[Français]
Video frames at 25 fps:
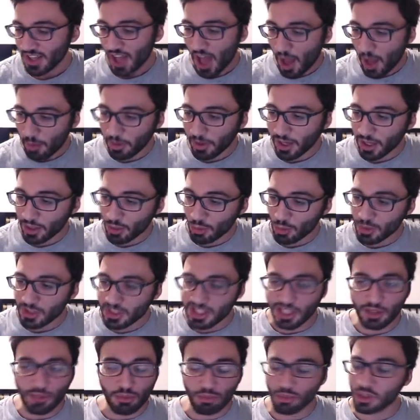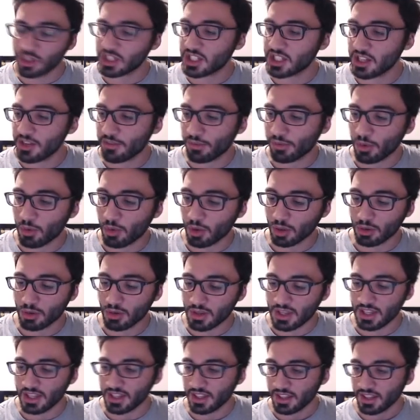Après toutes ces multi, il faut m'en
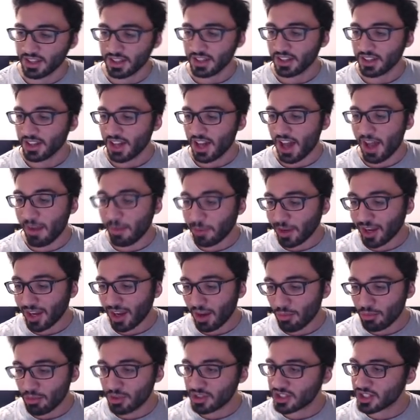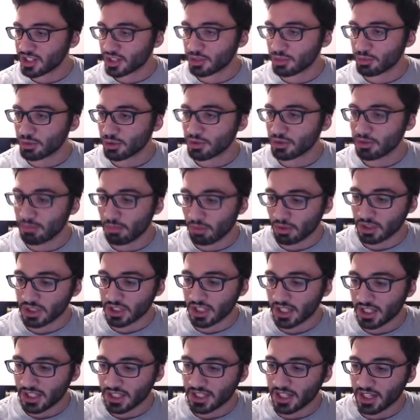donner. Après la multi que je me suis
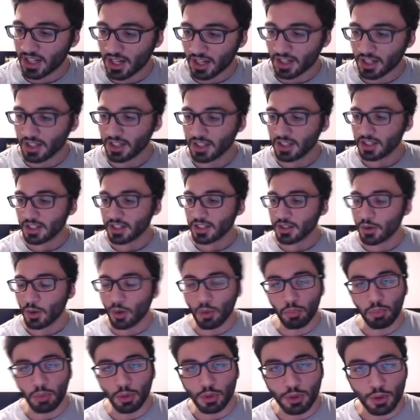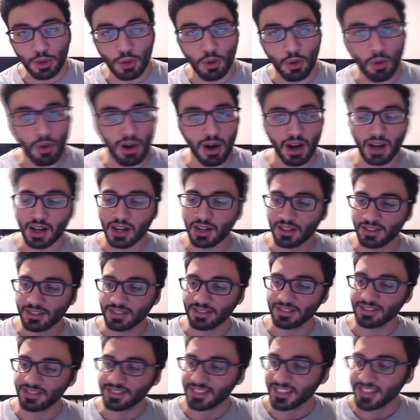mangé, les gars, on peut que croire.
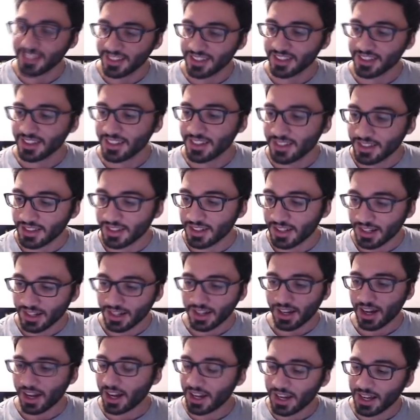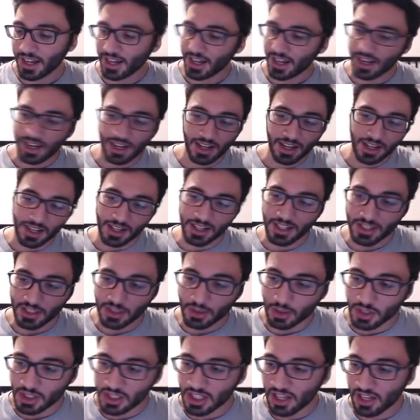Ah là, là je
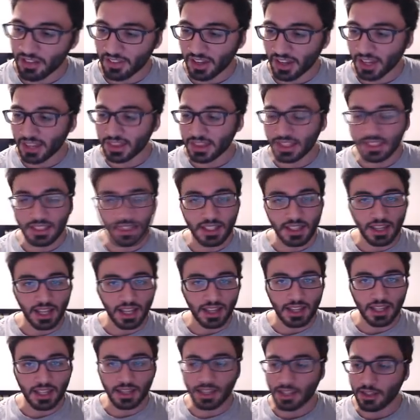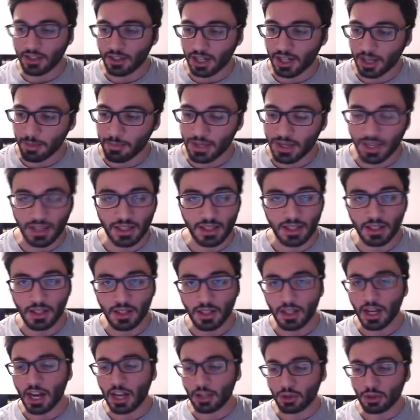te dis la vérité, si t'es athée, t'es dans la merde. Hein.
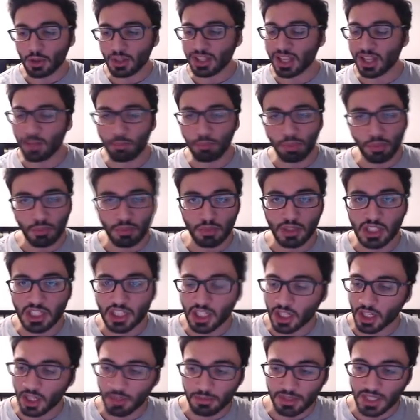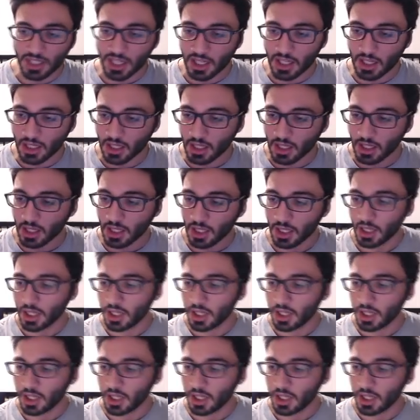Ah tu te tapes multi comme ça. Euh.